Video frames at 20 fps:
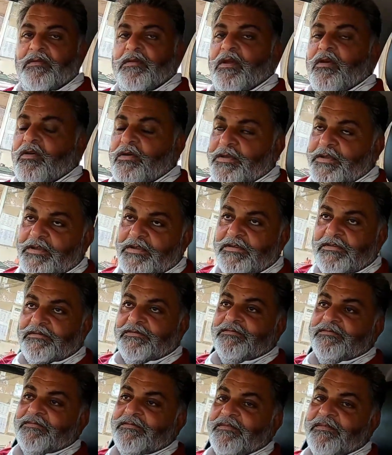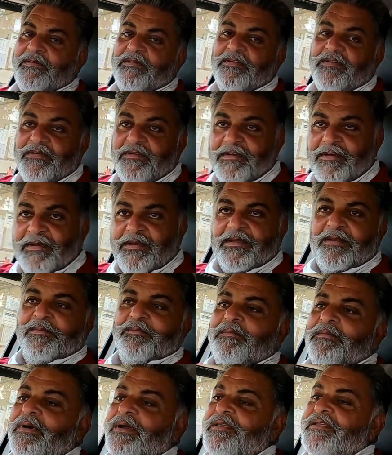चलो जी कुछ बोलना चाहोगे
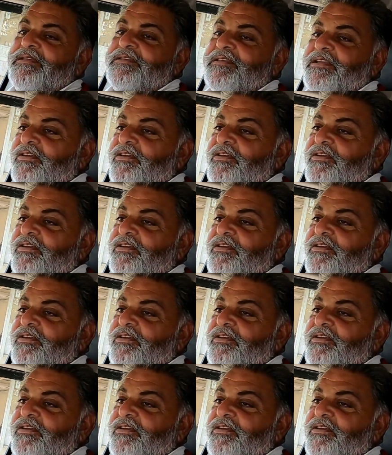बस जी